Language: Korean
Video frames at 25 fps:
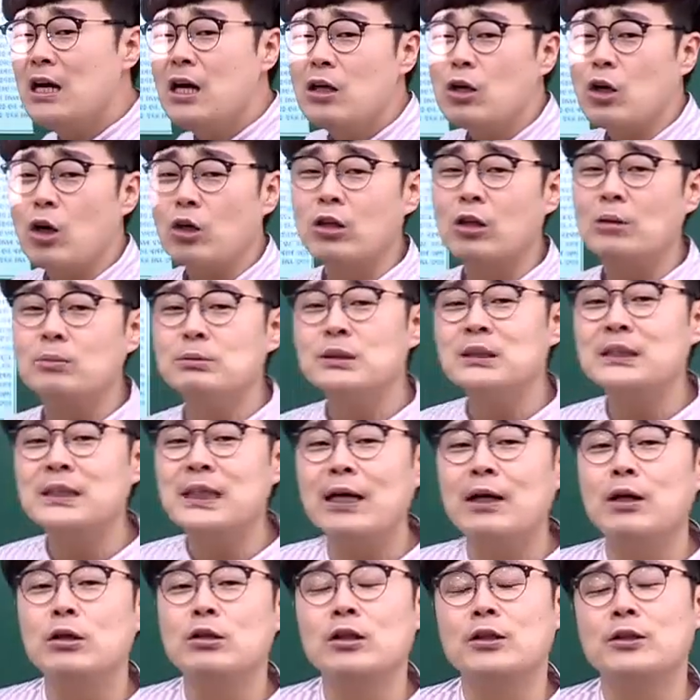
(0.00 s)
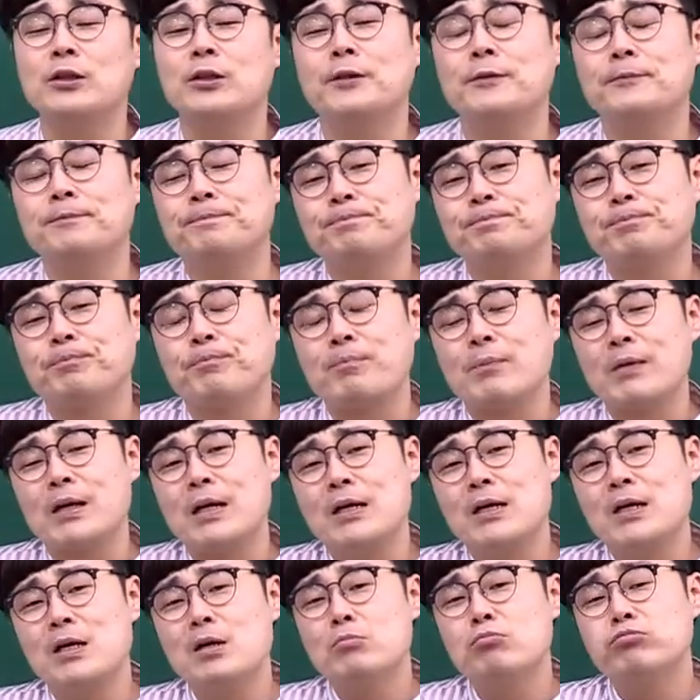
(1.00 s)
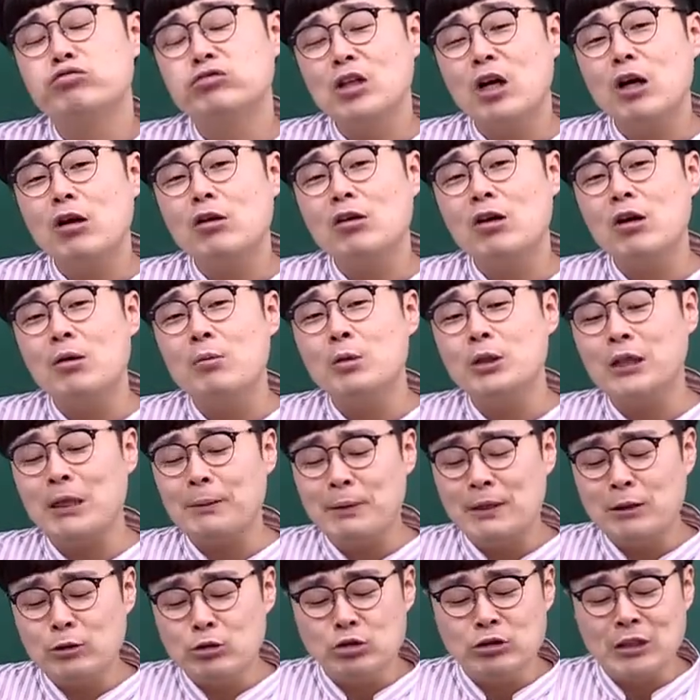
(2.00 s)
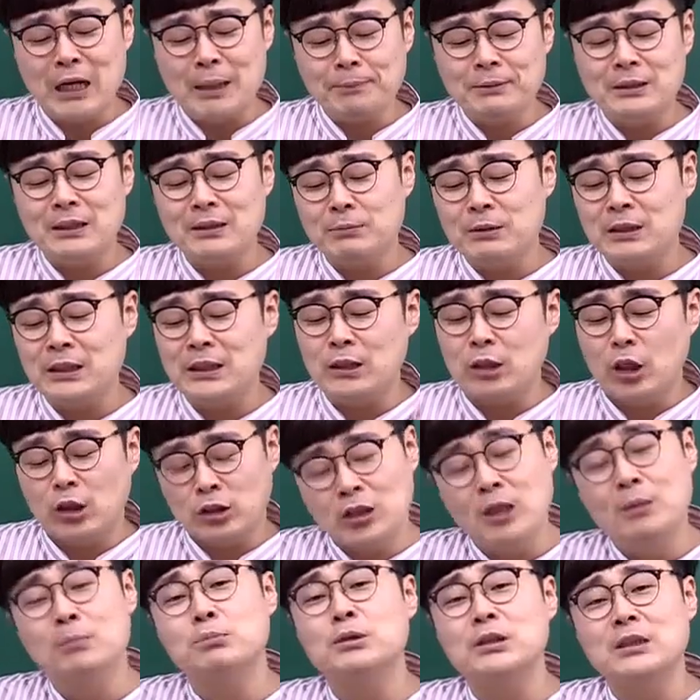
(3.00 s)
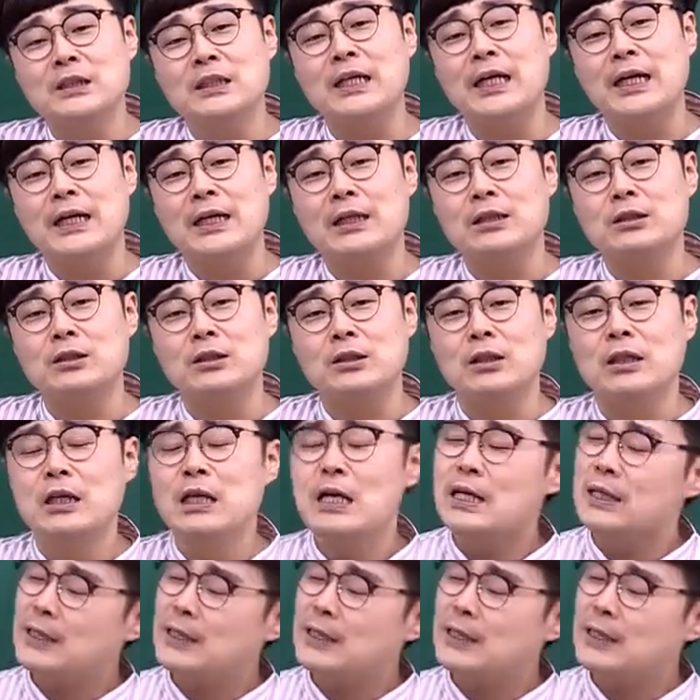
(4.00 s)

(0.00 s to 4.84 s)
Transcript: 여섯 문제가 걸려도. 무조건 뭐냐면 융합지문이 여섯 문제야. 알았죠?